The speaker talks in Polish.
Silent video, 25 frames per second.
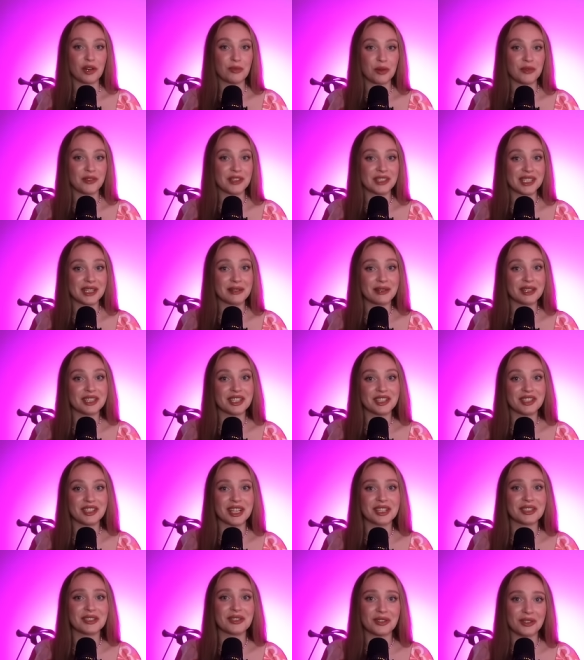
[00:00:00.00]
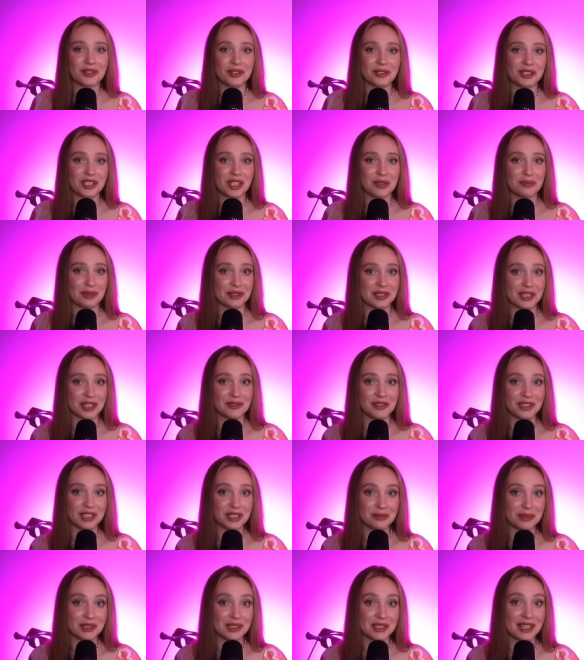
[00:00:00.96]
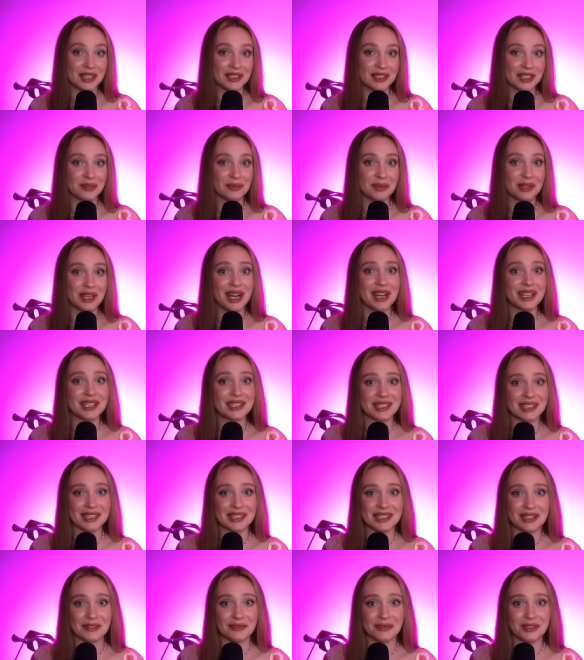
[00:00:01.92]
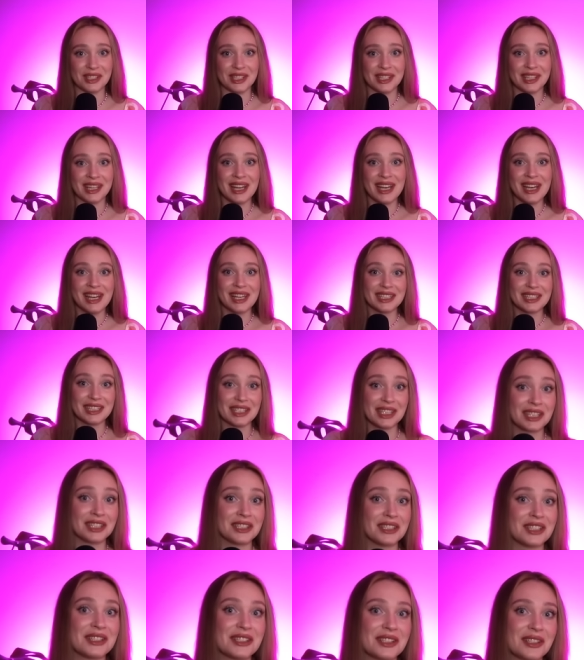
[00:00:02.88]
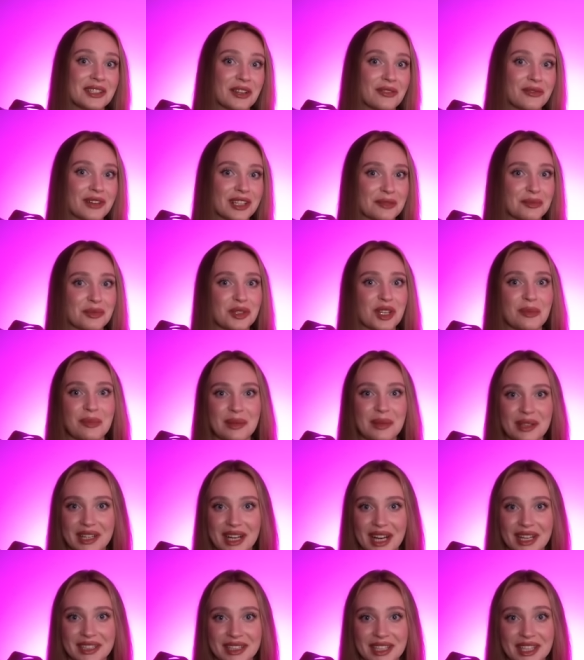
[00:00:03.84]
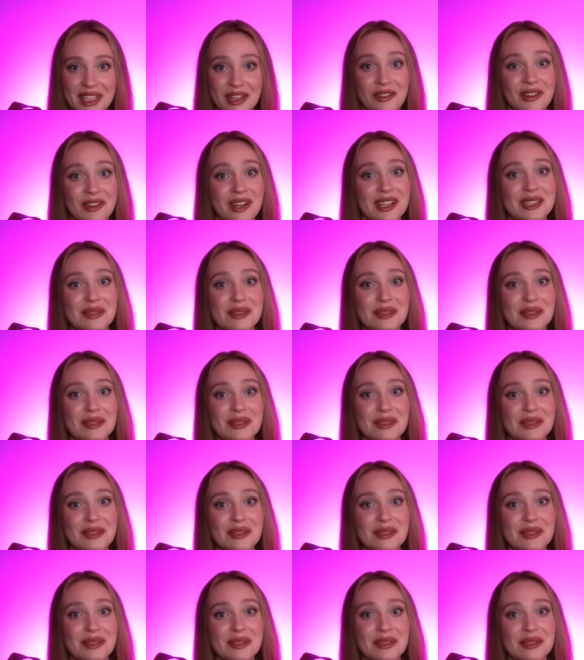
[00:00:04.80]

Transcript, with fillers: opowiedziała też, jak dorośli potrafili być dla siebie agresywni i inicjować przepychanki oraz